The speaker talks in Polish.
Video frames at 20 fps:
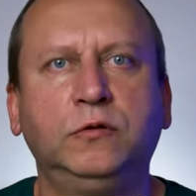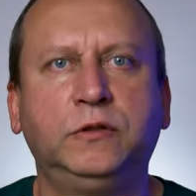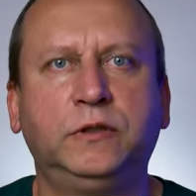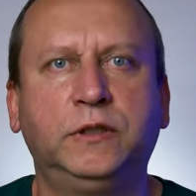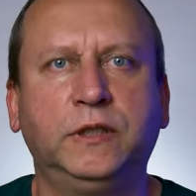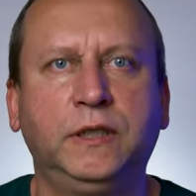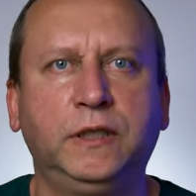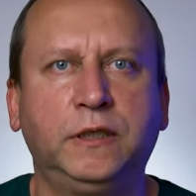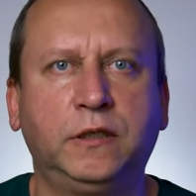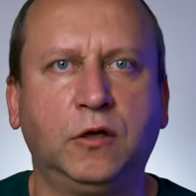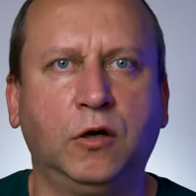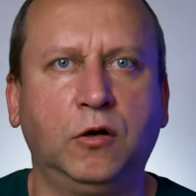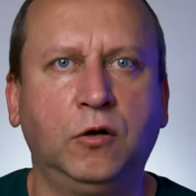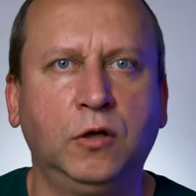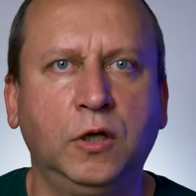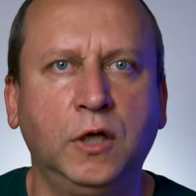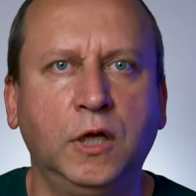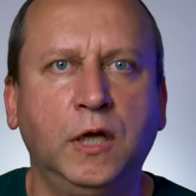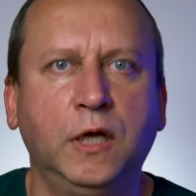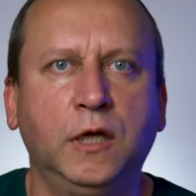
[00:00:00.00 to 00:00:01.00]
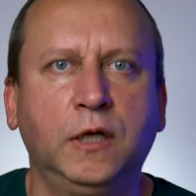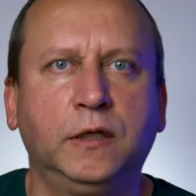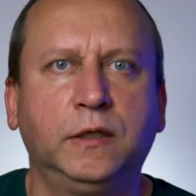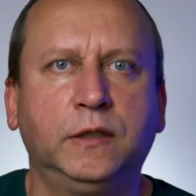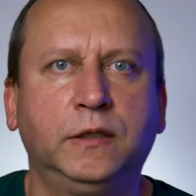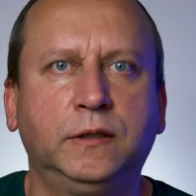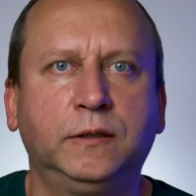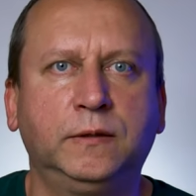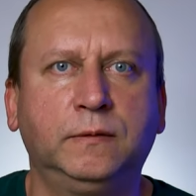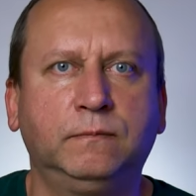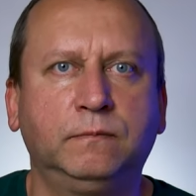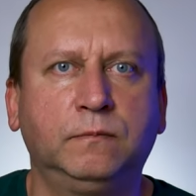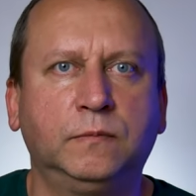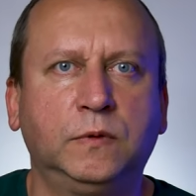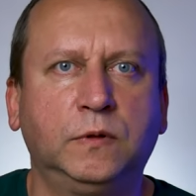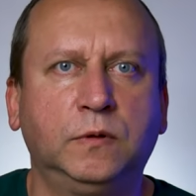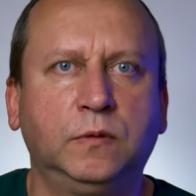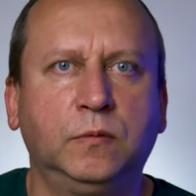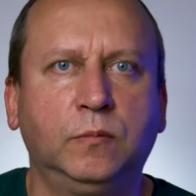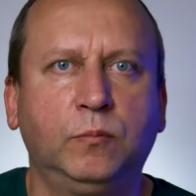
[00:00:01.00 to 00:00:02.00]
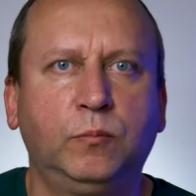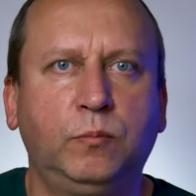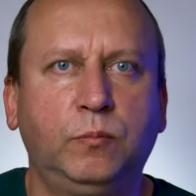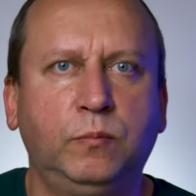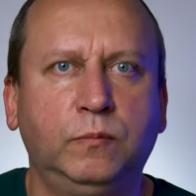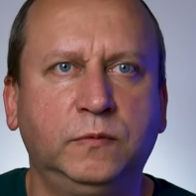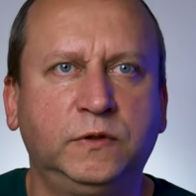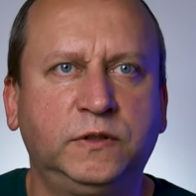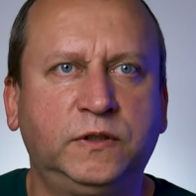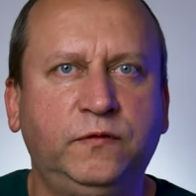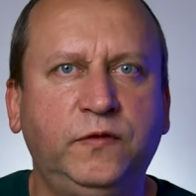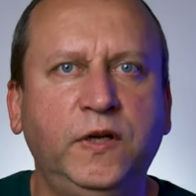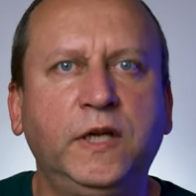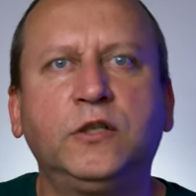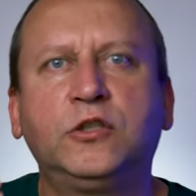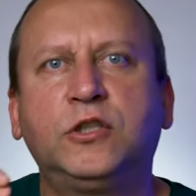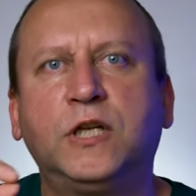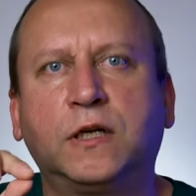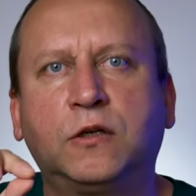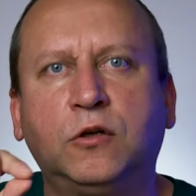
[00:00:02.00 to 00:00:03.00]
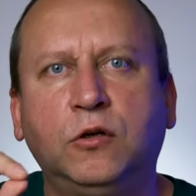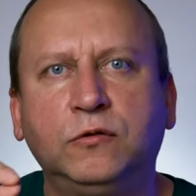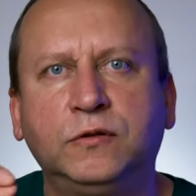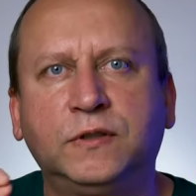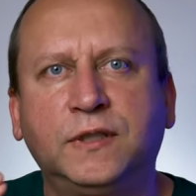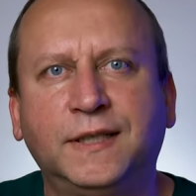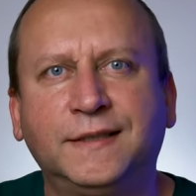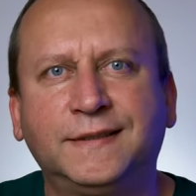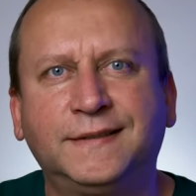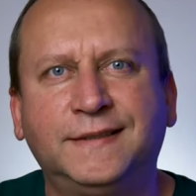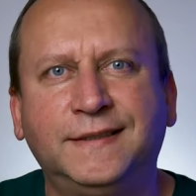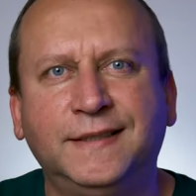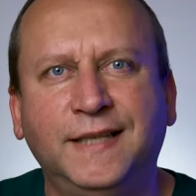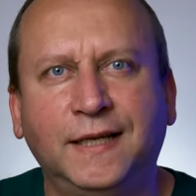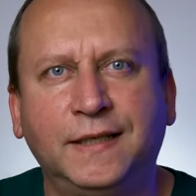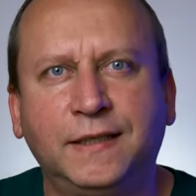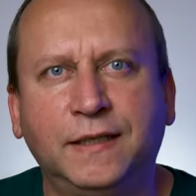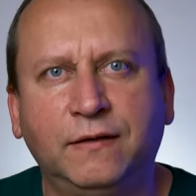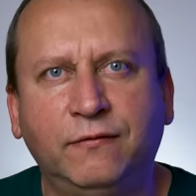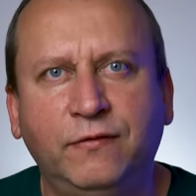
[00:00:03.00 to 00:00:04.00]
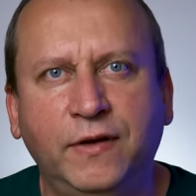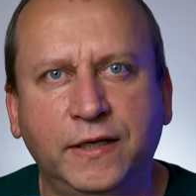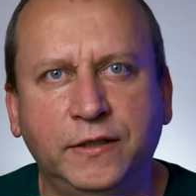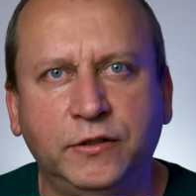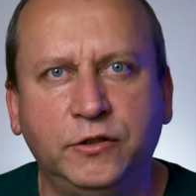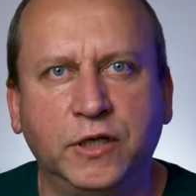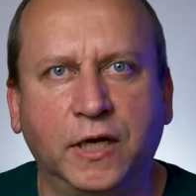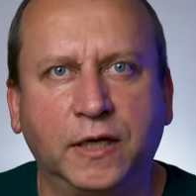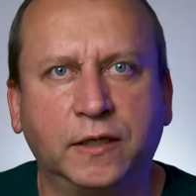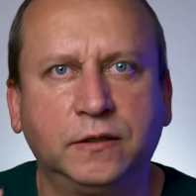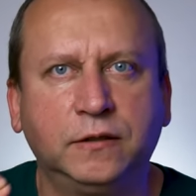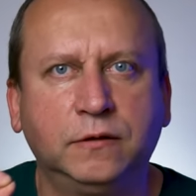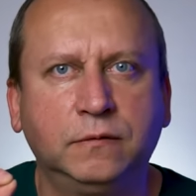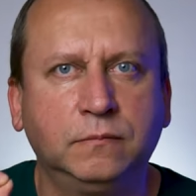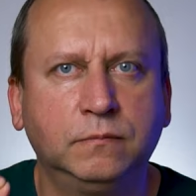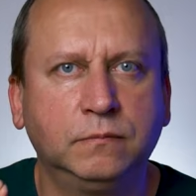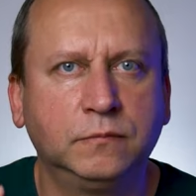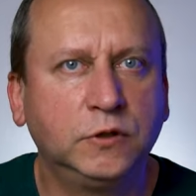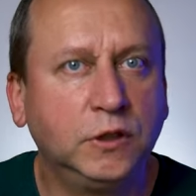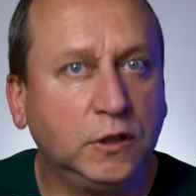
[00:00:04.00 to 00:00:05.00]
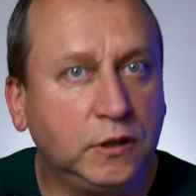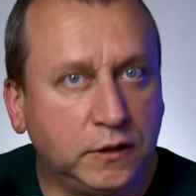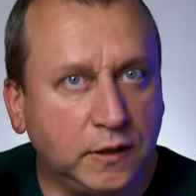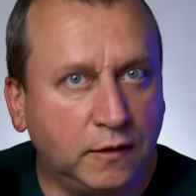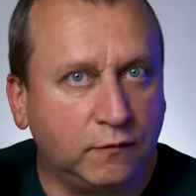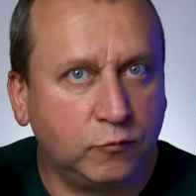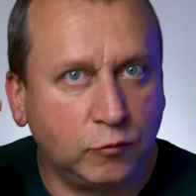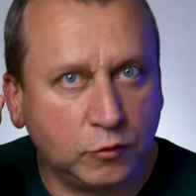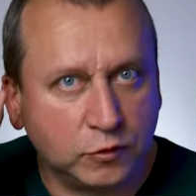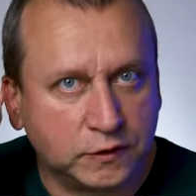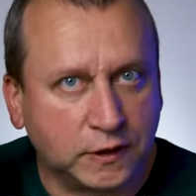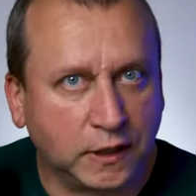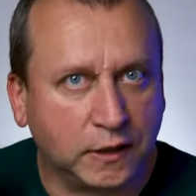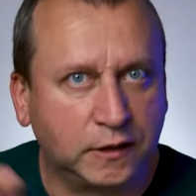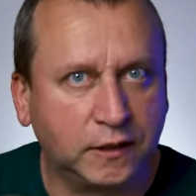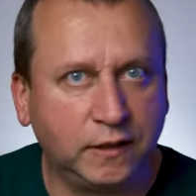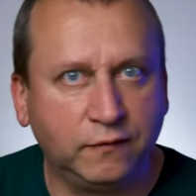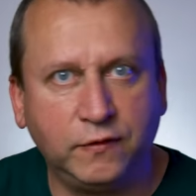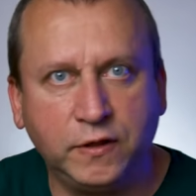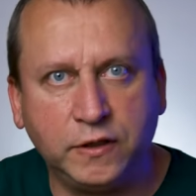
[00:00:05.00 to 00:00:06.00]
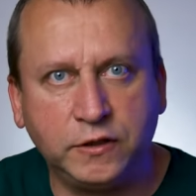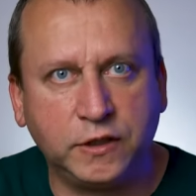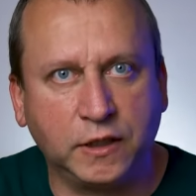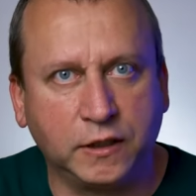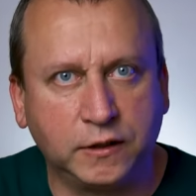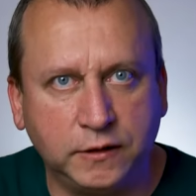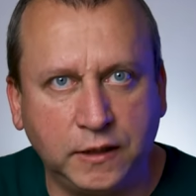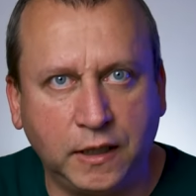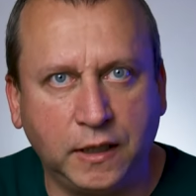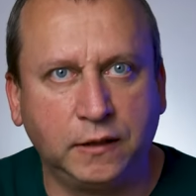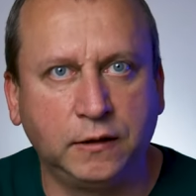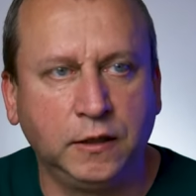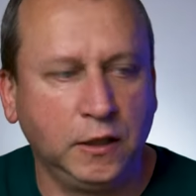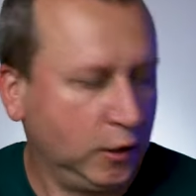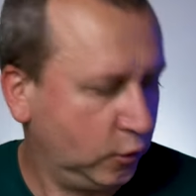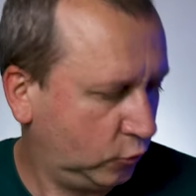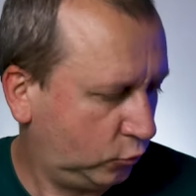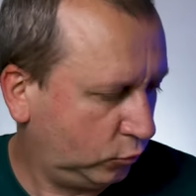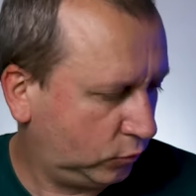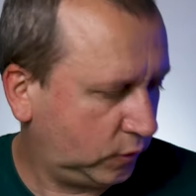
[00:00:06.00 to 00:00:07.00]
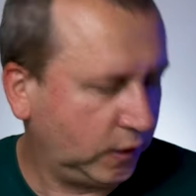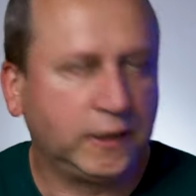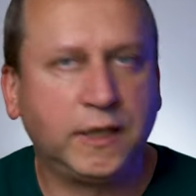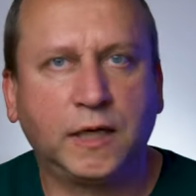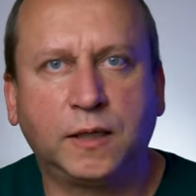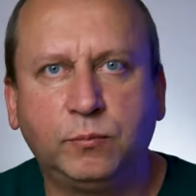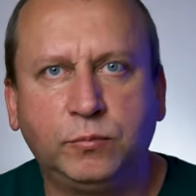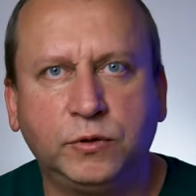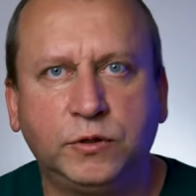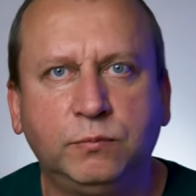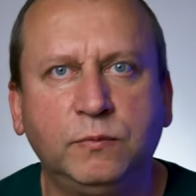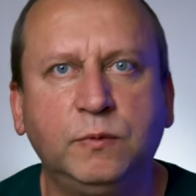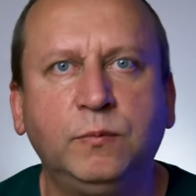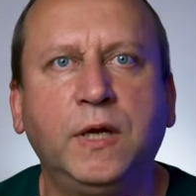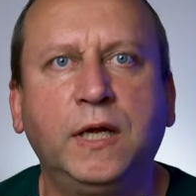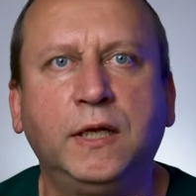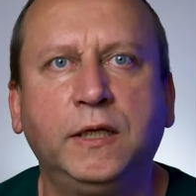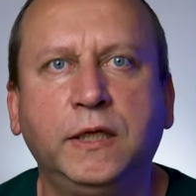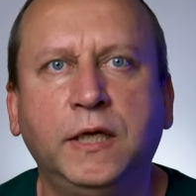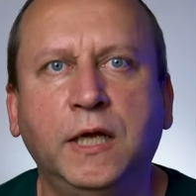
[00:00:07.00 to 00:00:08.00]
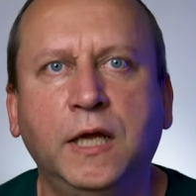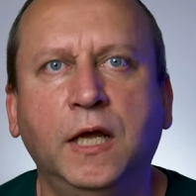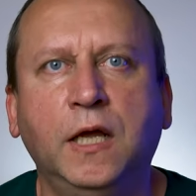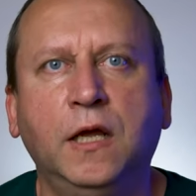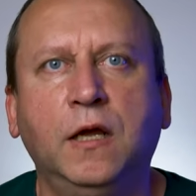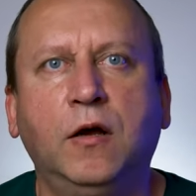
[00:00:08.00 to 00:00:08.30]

on tylko y, zwiększa kontrast na krawędziach, czyli na włoskach krawędziach, na tutaj jakbyśmy mieli.